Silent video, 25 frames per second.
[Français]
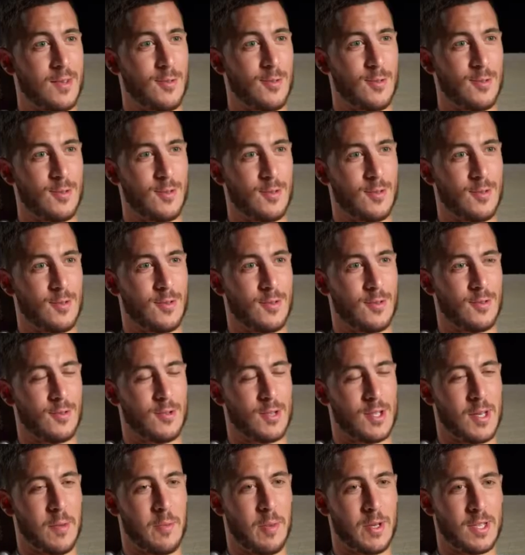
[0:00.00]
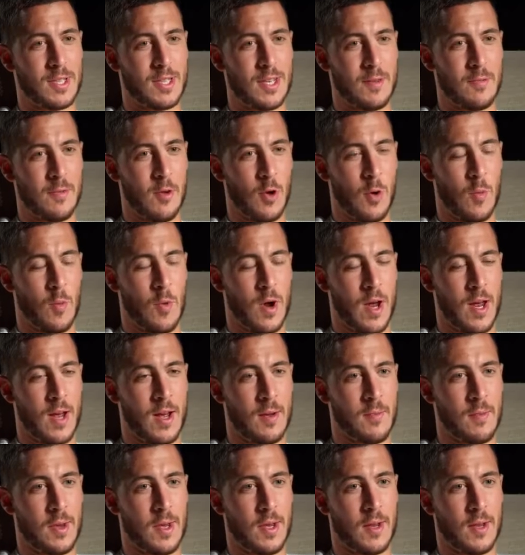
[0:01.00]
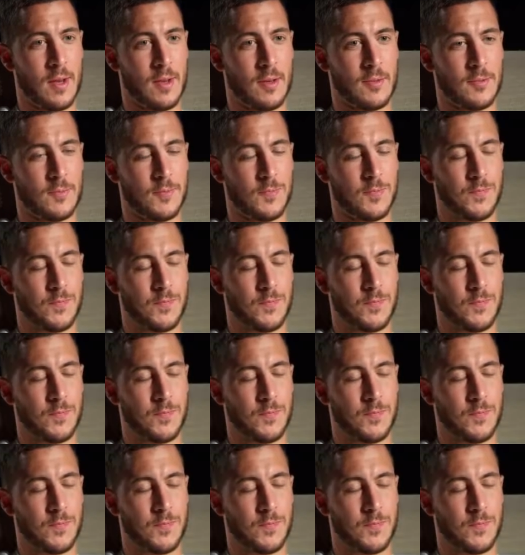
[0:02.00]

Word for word: Donc, euh, je sais pas si c'est le meilleur moyen, mais, euh,